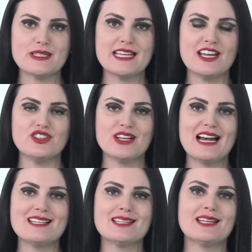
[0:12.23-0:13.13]
você aí de
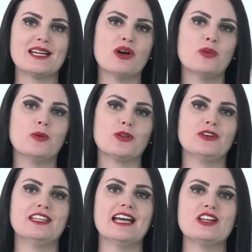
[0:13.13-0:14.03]
casa tem a
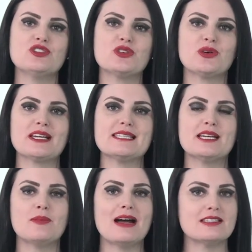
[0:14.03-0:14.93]
oportunidade de
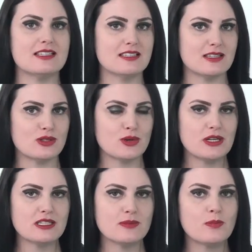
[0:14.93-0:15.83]
conhecer mais das
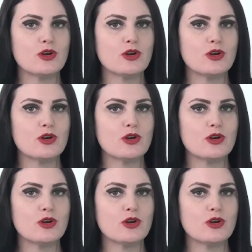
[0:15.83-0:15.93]
ações,